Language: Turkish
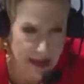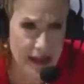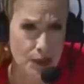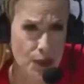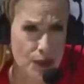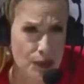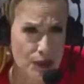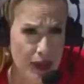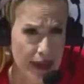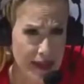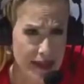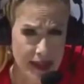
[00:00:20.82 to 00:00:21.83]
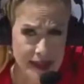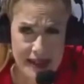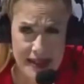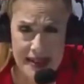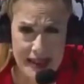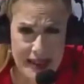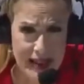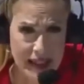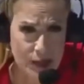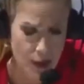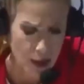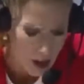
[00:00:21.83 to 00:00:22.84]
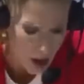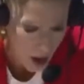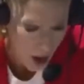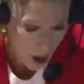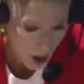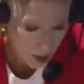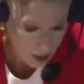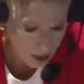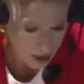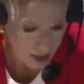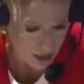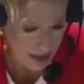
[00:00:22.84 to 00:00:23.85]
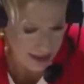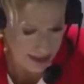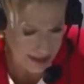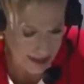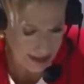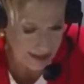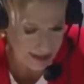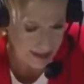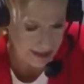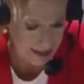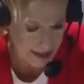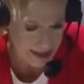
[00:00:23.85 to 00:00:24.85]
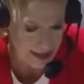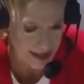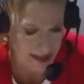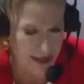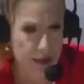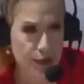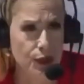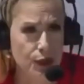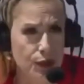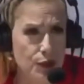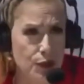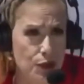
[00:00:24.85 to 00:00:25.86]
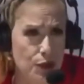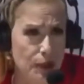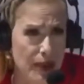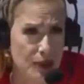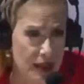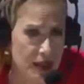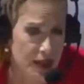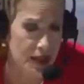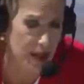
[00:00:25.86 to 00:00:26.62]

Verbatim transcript: görüntüler ekranlarınıza geliyor. O görüntüleri ekranlarınıza getiriyoruz. Cumhurbaşkanı Recep